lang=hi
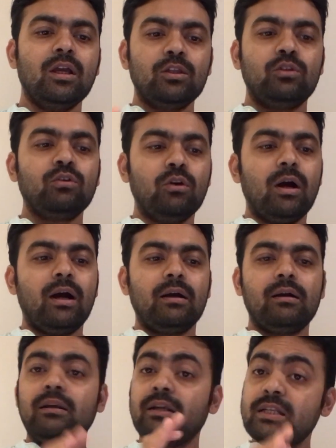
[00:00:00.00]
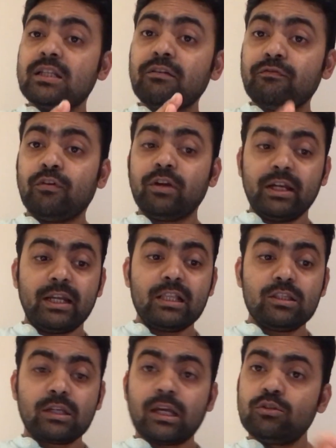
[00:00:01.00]
तो रिजर्व फॉर
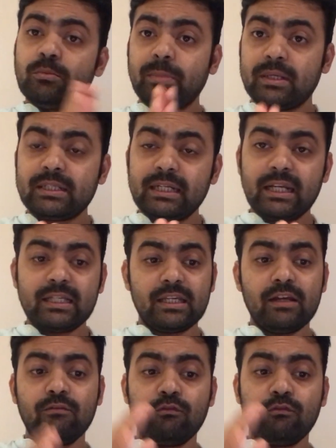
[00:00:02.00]
रिटेल्स का जो परसेंटेज है